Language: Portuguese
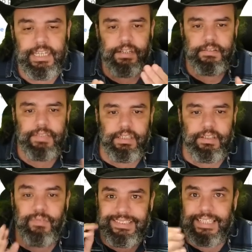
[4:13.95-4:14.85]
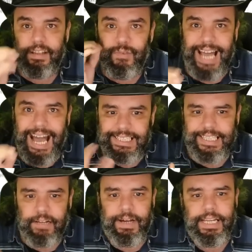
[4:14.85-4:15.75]
e, e, e você não
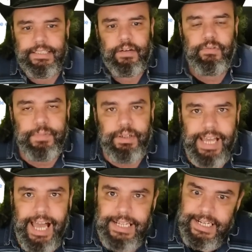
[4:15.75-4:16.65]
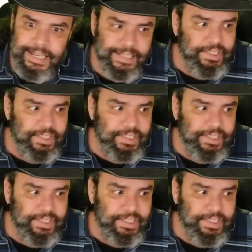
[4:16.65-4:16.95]
gasta 41 mil reais.